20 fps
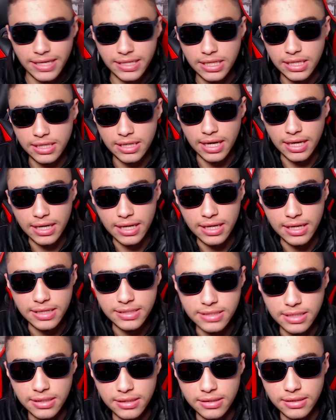احييه على
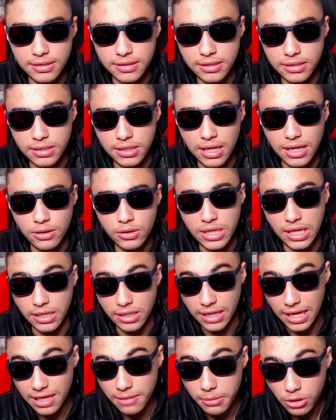هذا لا
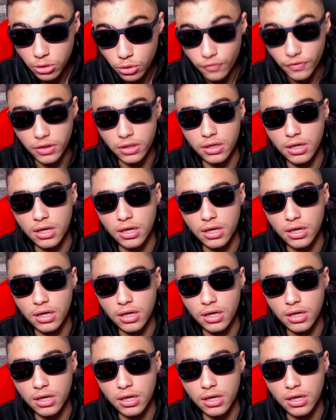يعني جاي برده في